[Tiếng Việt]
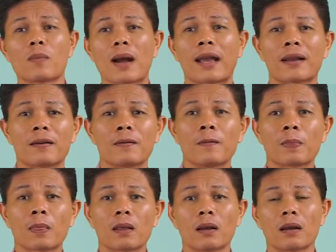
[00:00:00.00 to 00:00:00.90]
bạn
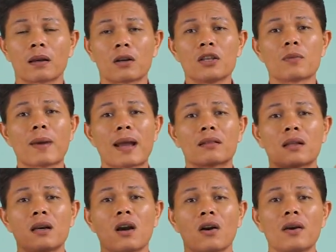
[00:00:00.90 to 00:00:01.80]
à, có nhiều bạn
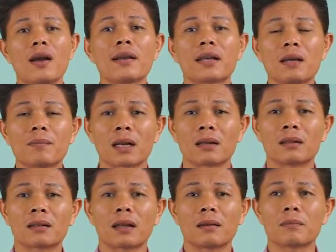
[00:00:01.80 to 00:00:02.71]
tới hỏi ý kiến mình
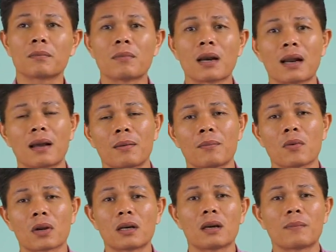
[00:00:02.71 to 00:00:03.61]
tại mình là
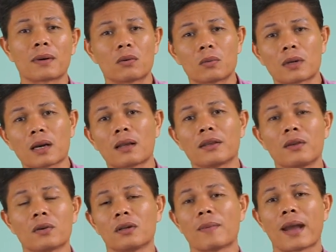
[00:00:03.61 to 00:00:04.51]
một cái nơi mà cũng rất là
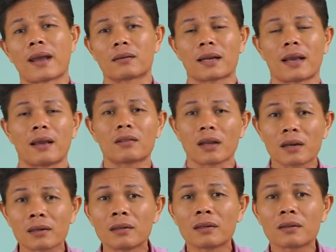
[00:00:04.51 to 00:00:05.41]
nhiều người bạn trẻ
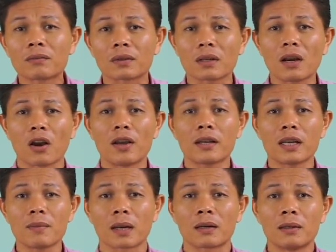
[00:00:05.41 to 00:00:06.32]
tin và tới hỏi ý
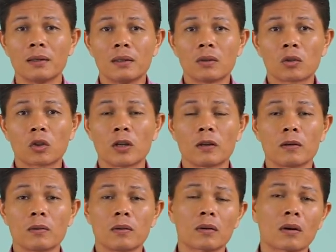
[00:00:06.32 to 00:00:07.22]
kiến mình
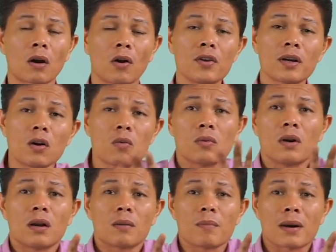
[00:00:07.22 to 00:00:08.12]
thì có những
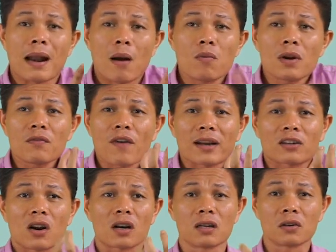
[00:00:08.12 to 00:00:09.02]
lúc mình đóng cái vai
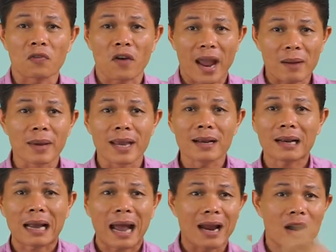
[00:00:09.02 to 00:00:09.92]
trò là người phản biện
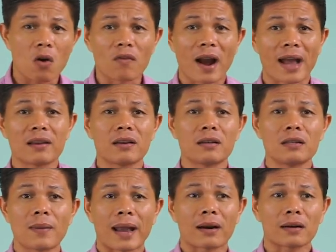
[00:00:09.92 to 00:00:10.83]
cãi lộn vậy
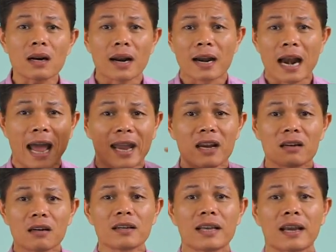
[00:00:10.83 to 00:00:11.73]
với bạn rất là nảy
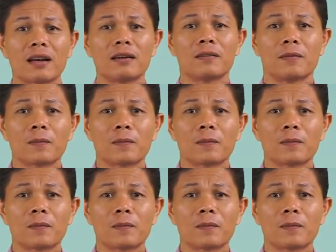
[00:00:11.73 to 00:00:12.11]
lửa vậy đó